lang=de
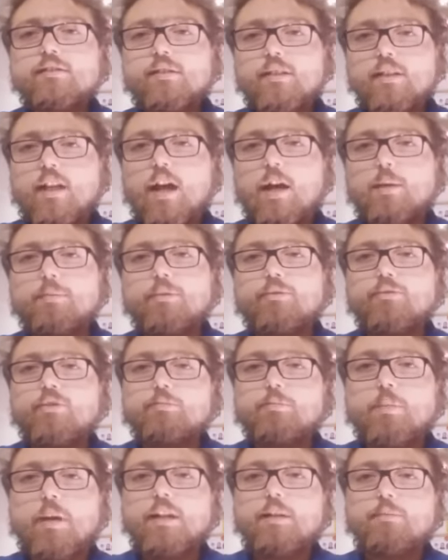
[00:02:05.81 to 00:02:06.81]
Dann habe ich
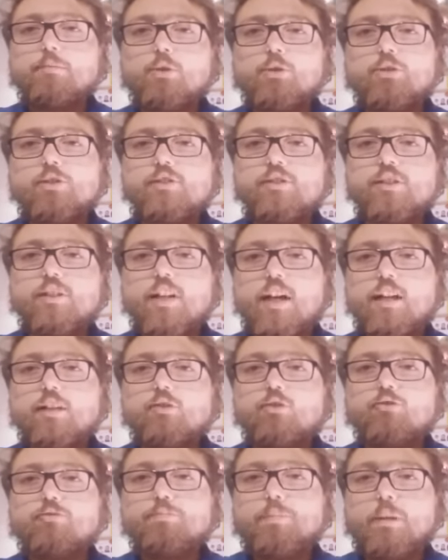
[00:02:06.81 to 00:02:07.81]
von meiner Mutter den
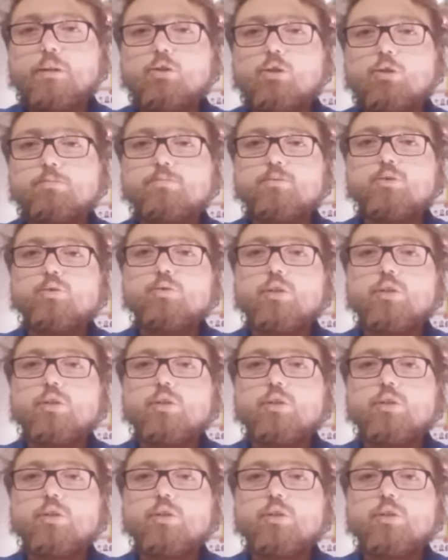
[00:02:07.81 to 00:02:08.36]
Anruf bekommen,